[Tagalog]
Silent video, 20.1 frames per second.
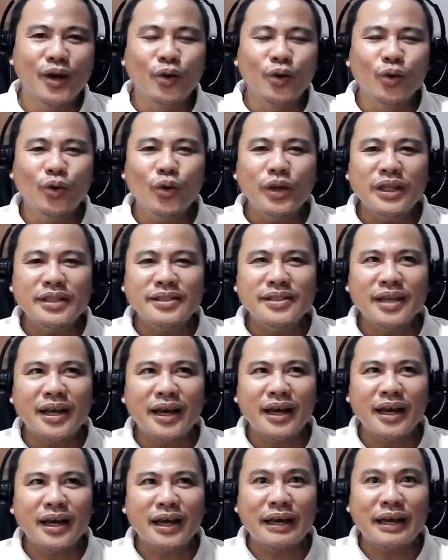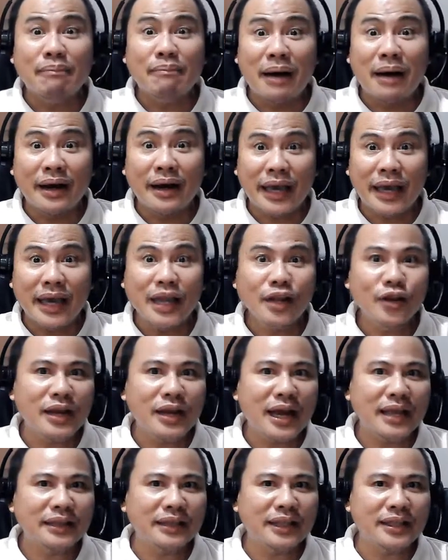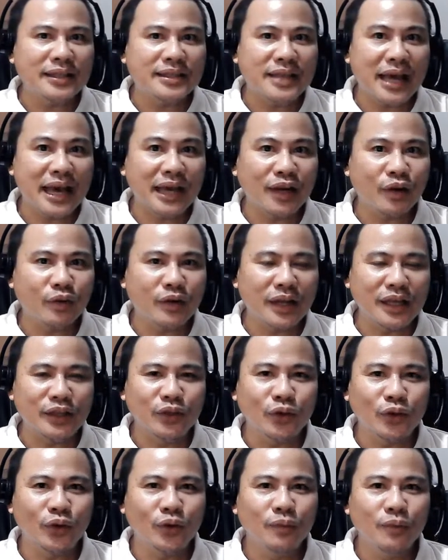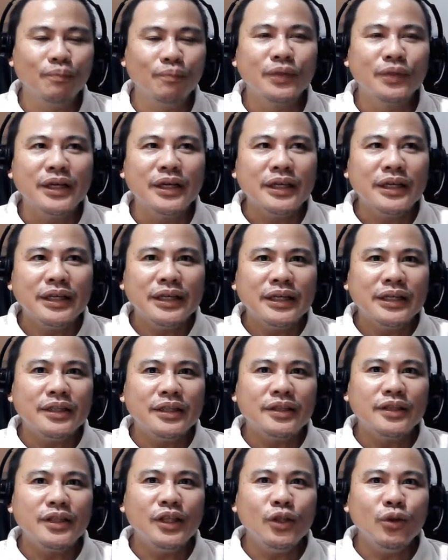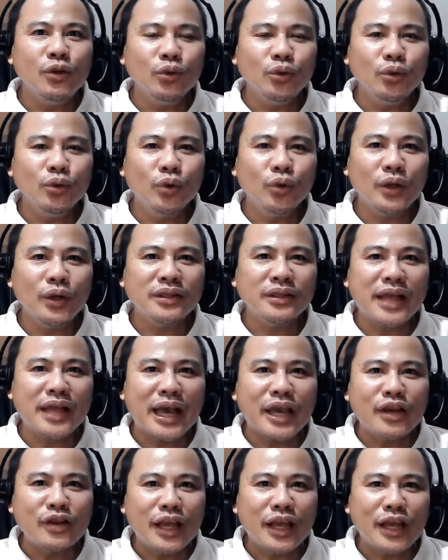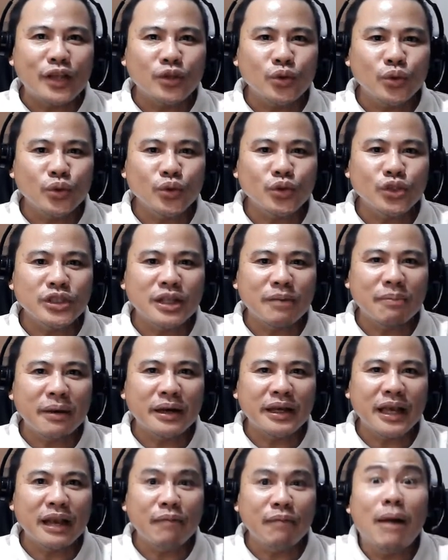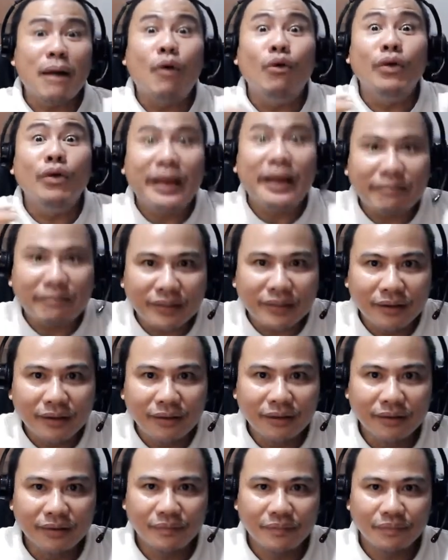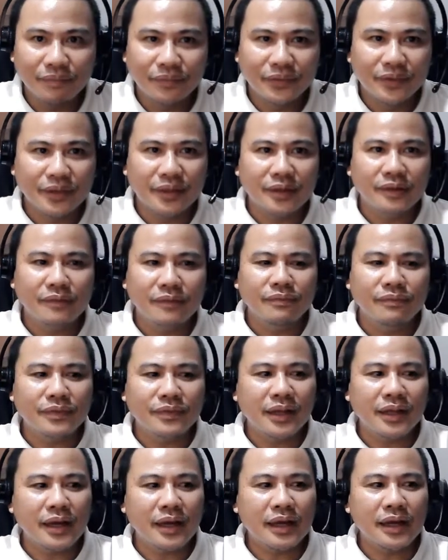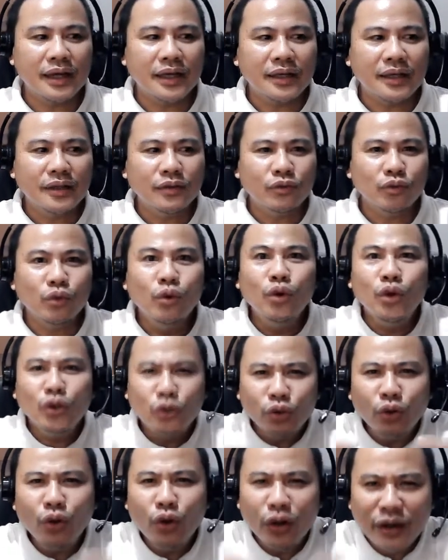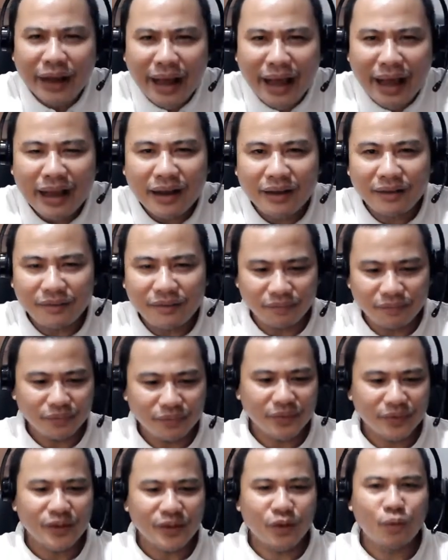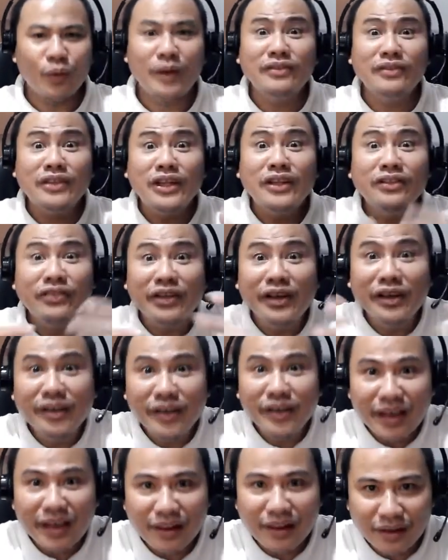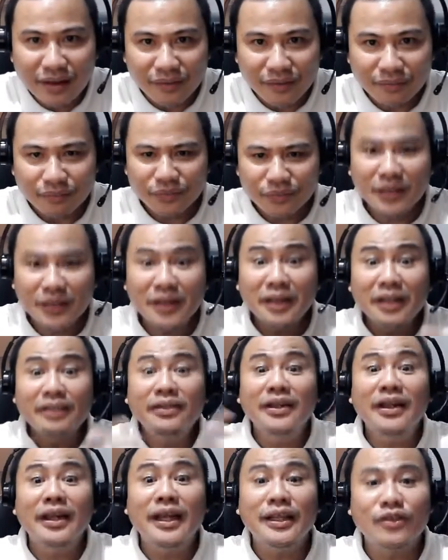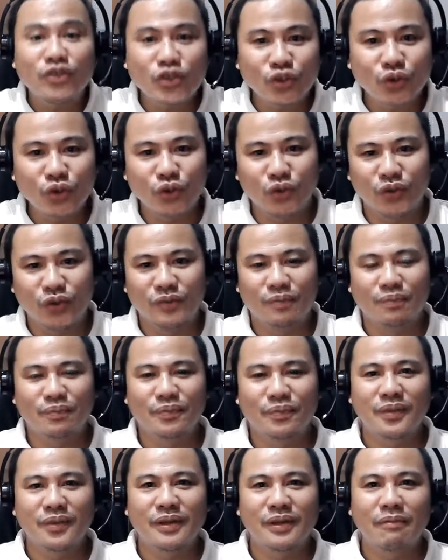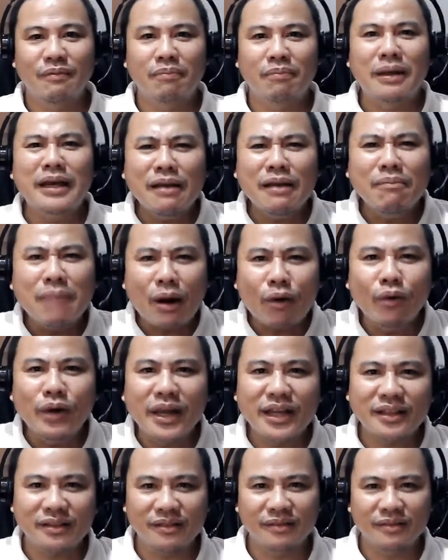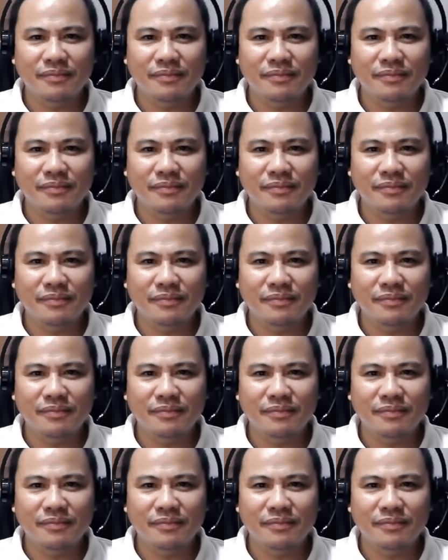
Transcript: Ngunit sa ebanghelyo natin sa araw na ito, tinuturuan tayo ni Jesus na maging makulit, na tuloy-tuloy lang, huwag titigil, dire-diretso, maging makulit.